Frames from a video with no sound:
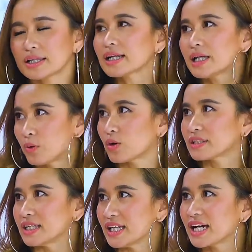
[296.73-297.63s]
นักเรียนป
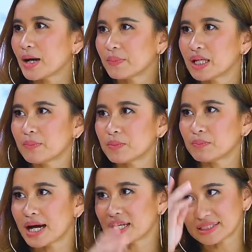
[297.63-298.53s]
กตินะคะไม่ได้เป็
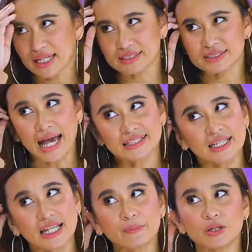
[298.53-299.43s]
นมาในสาย
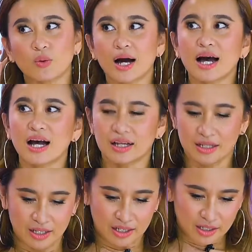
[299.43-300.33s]
เซเลบหรือว่า
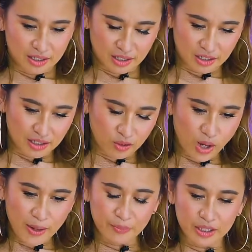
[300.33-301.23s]

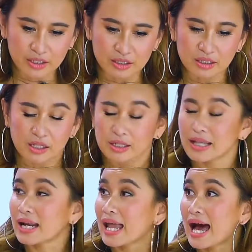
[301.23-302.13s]
ความเป็น
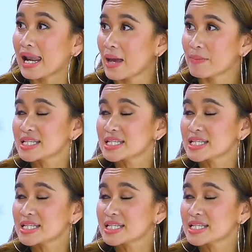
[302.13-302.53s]
ดา